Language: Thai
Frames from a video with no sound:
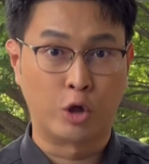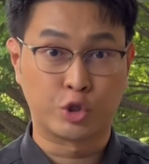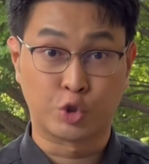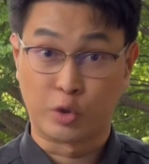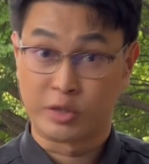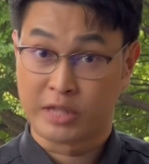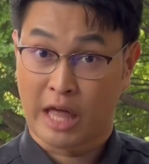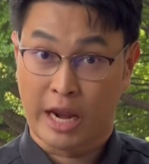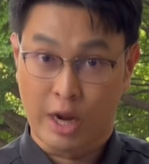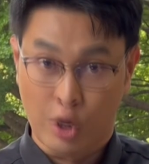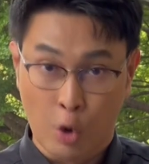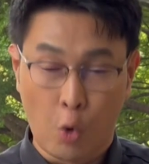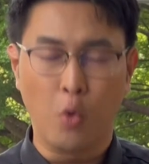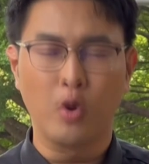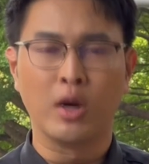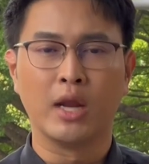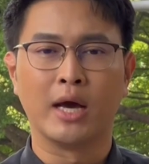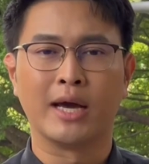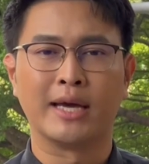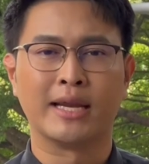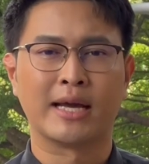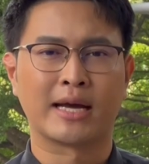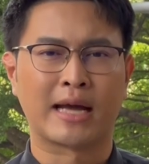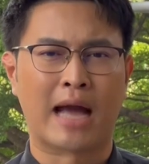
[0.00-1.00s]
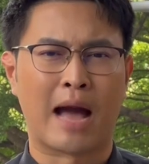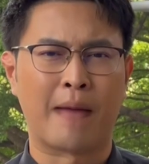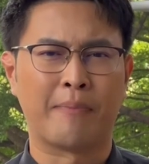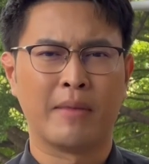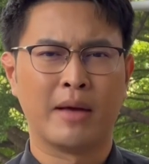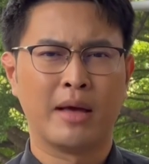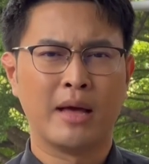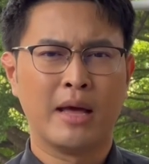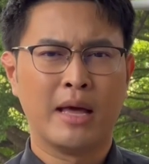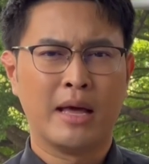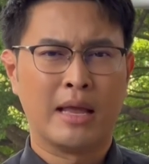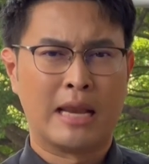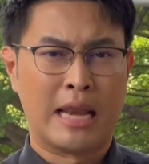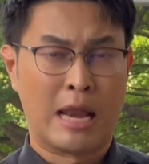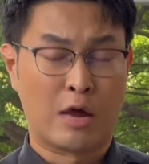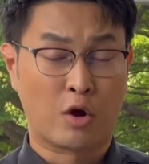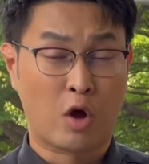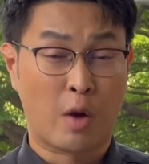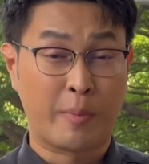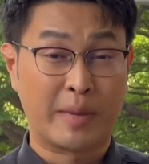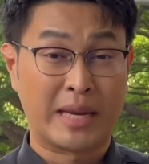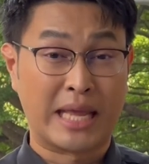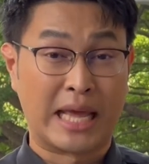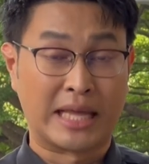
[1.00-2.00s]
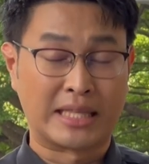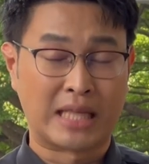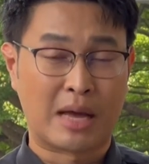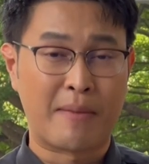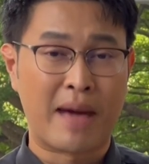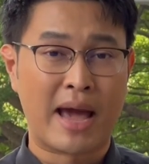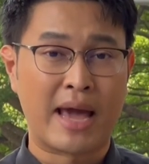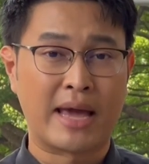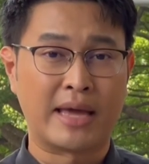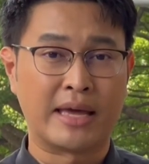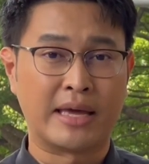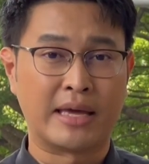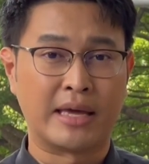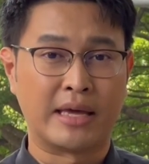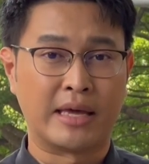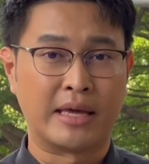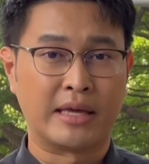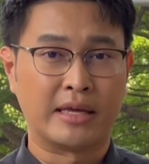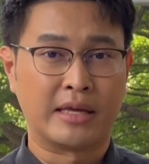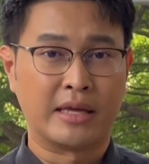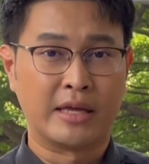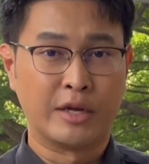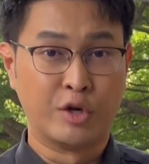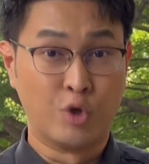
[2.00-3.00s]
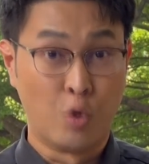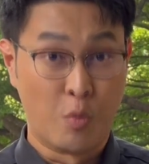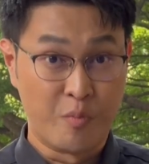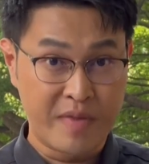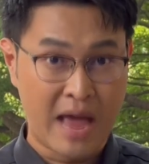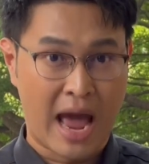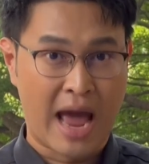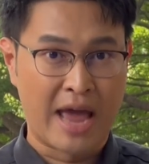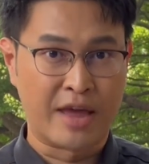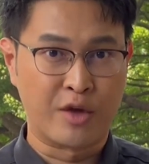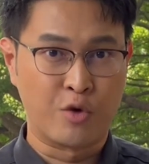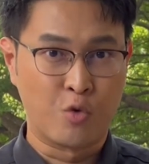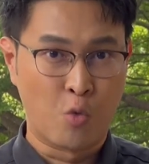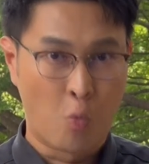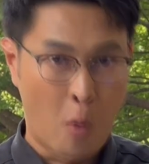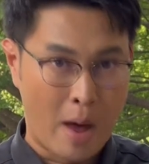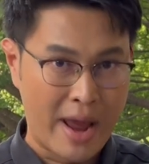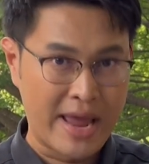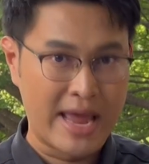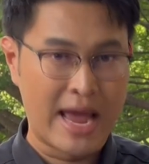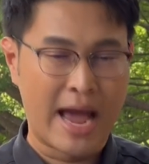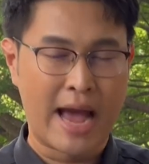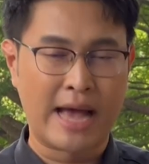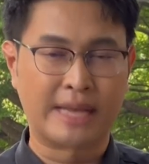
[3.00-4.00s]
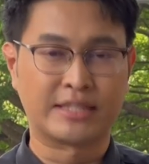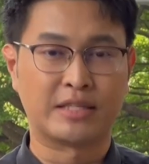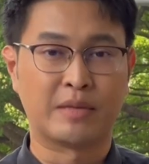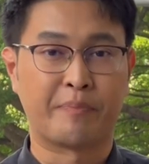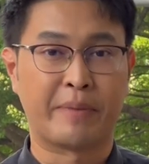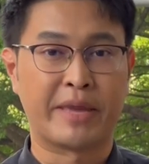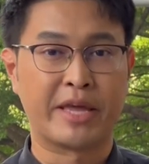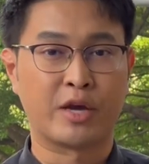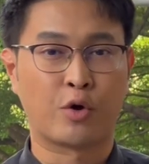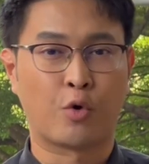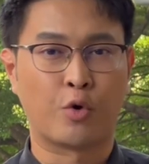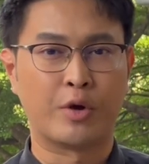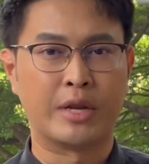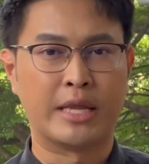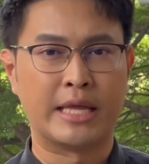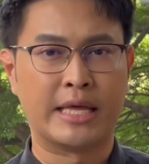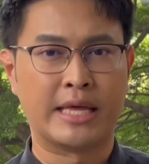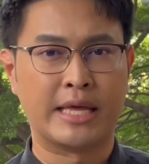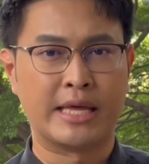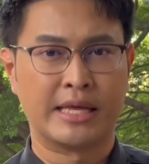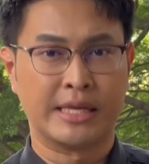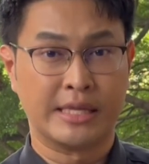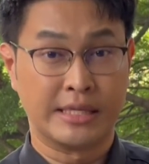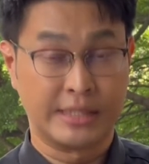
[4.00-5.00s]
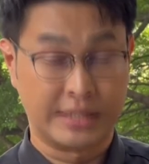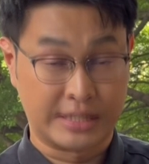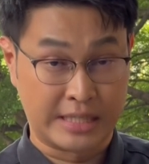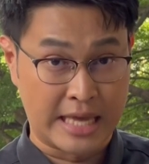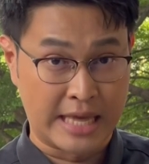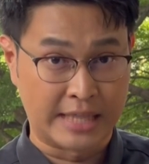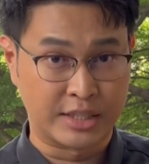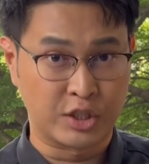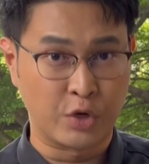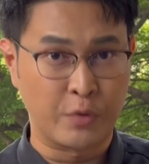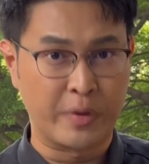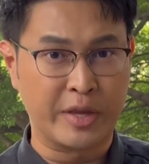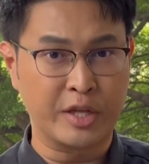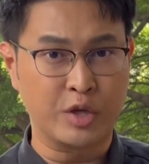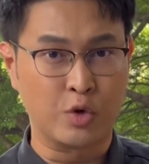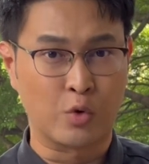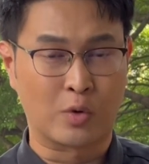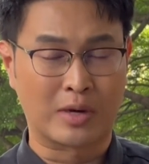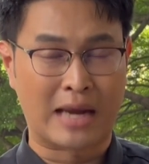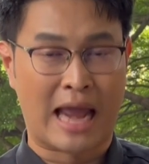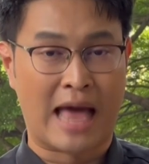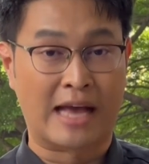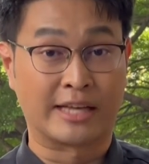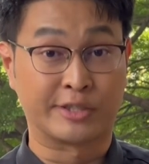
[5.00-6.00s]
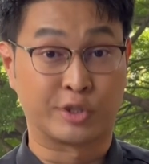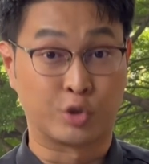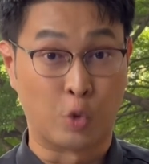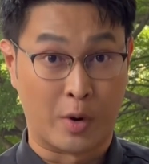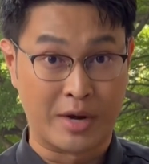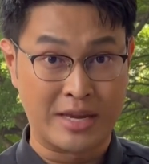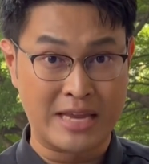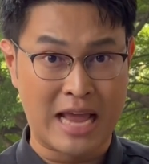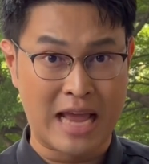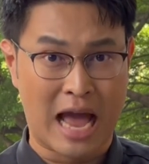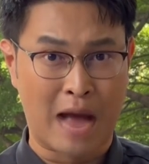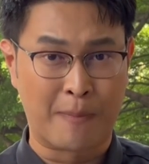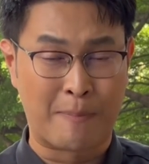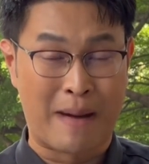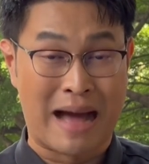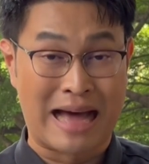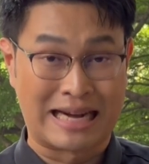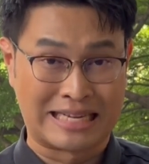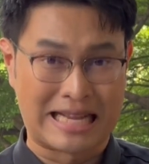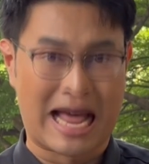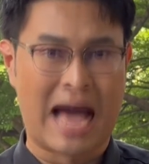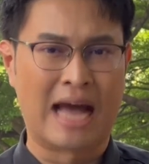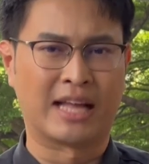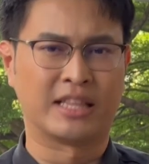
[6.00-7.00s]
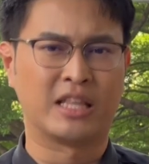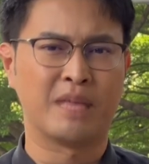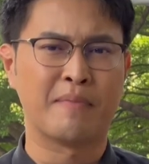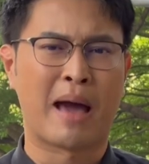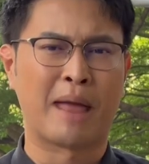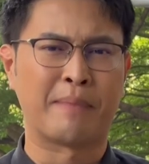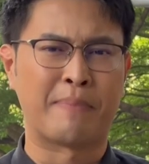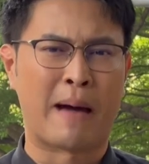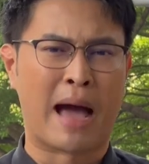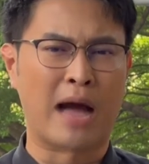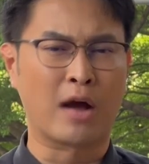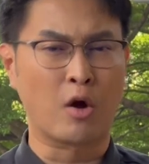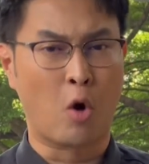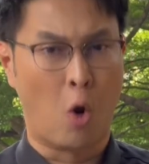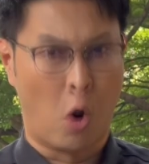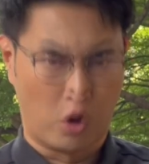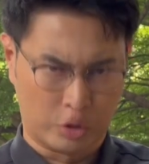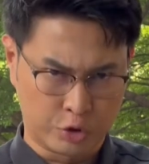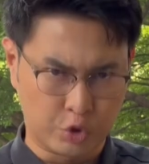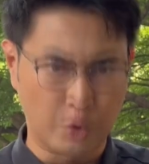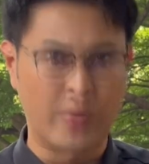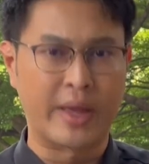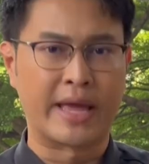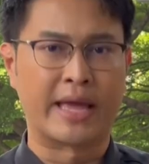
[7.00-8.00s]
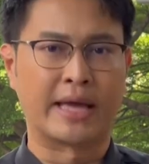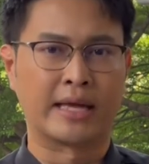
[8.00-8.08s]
จนทะลุเลยนะครับแล้วก็เป็นเหตุทำให้หนุ่มใหญ่วัย50 ปี คนนี้เสียชีวิตอยู่กลางสวนยางพาราที่บ้านพักของตัวเอง